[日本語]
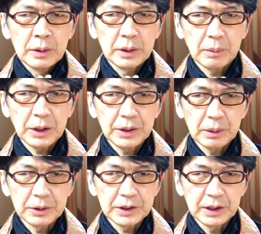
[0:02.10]

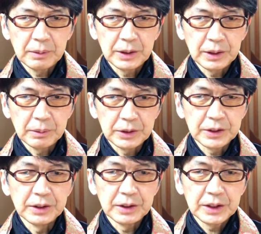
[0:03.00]
ナマンダ仏ナマンダ
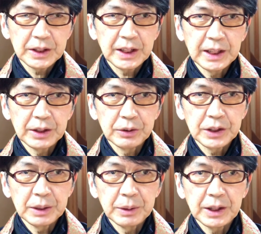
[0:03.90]
仏司会の
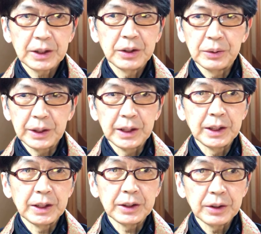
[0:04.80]
内皆兄弟なり
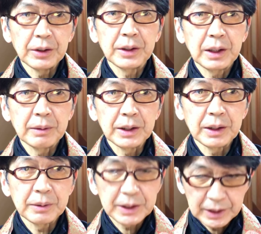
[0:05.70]
とナマンダ
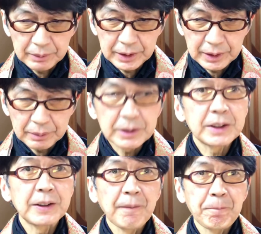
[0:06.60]
仏ナマンダ
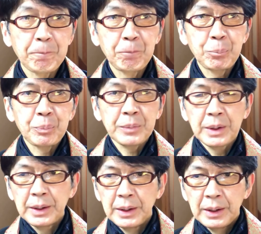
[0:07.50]
仏、
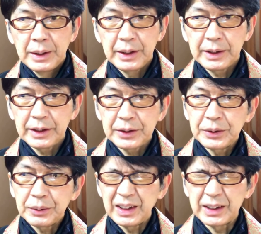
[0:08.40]
えー、
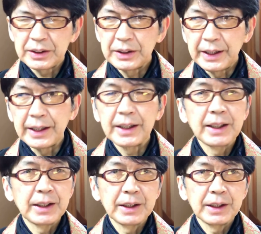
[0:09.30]
今日はですね、
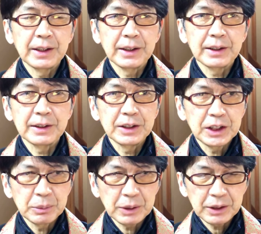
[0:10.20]
えー、
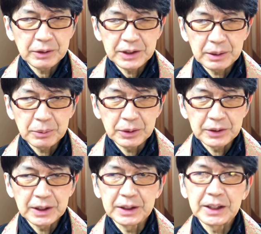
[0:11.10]
西村与三郎
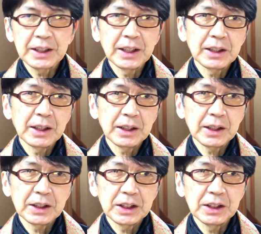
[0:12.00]
さん日系
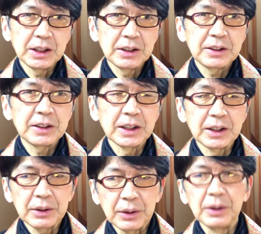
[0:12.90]
カナダ人一世
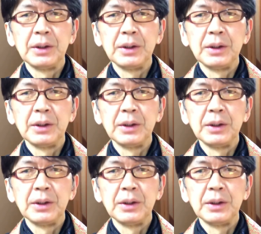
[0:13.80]
の